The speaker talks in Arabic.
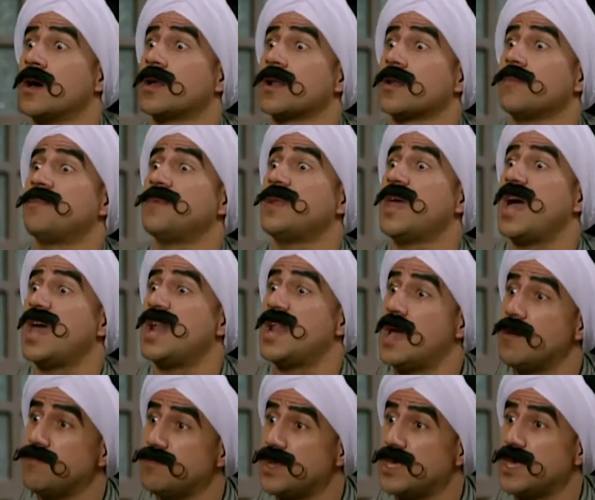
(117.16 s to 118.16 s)
ربنا
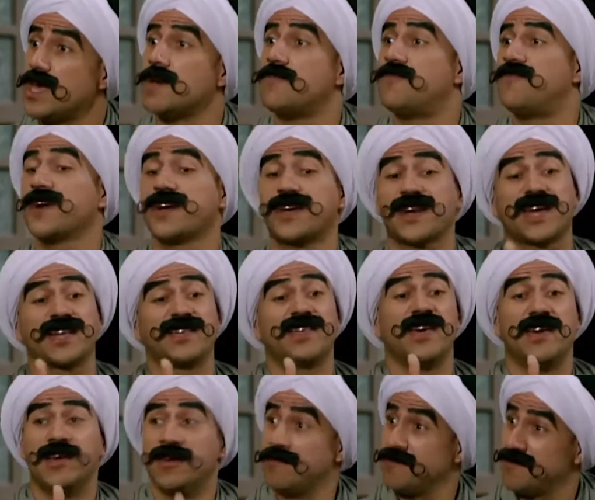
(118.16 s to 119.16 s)
ألهمني بفكرة كده
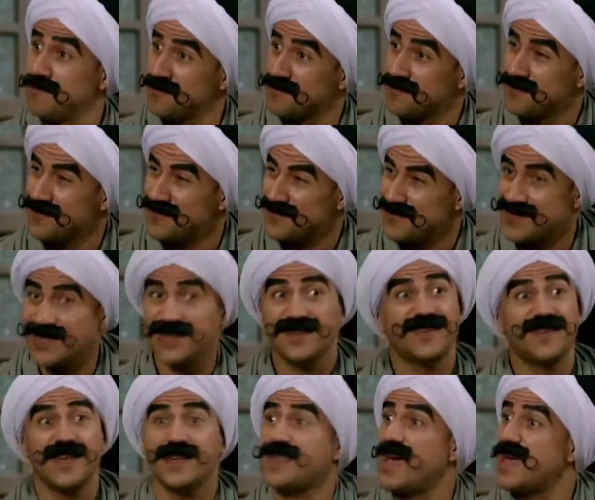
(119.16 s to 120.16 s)

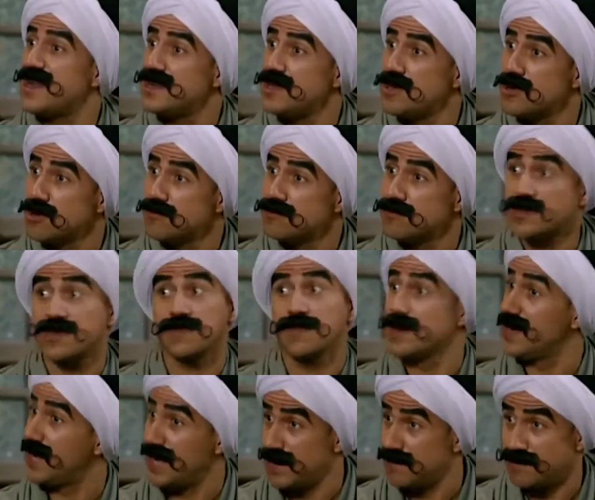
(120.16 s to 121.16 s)
دسيت عنيهم اسم
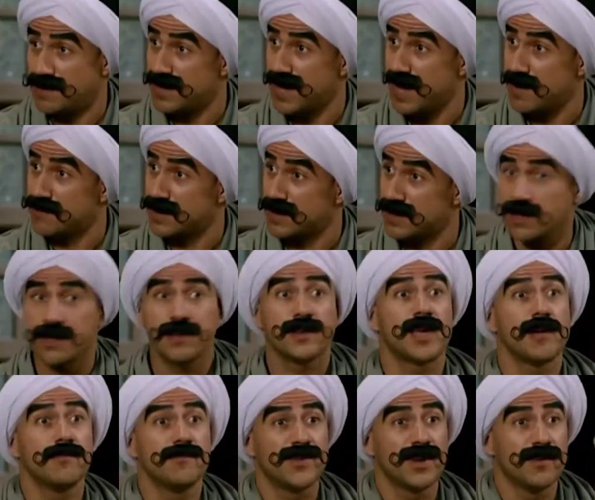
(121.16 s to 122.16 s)
الله على مقامك
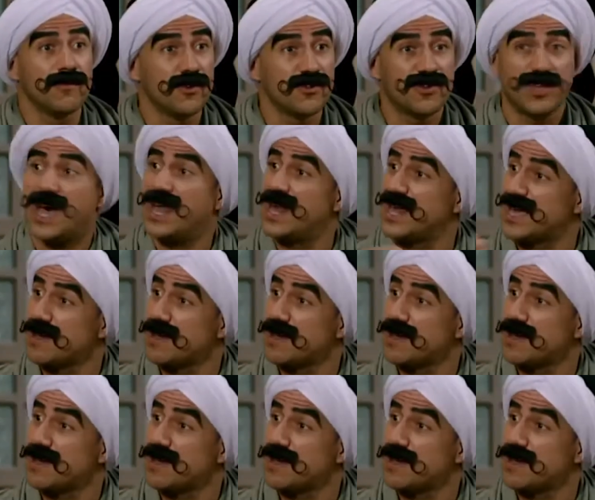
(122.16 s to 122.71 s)
كم جاموسة على